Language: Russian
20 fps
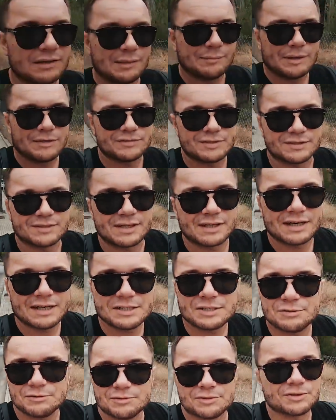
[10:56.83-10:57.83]
Дома все
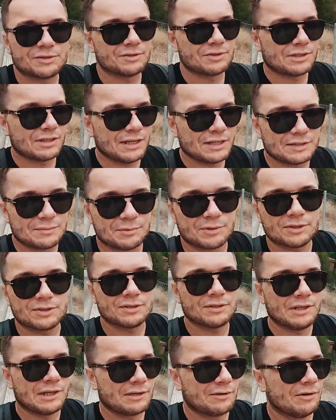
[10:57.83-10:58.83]
заканчиваются, начинается
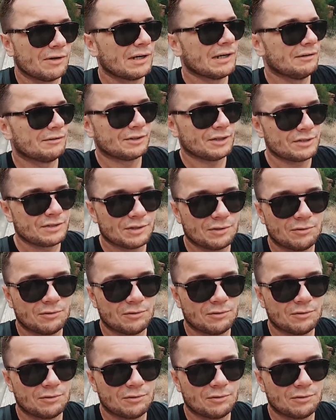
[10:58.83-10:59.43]
просто дорога и вот эти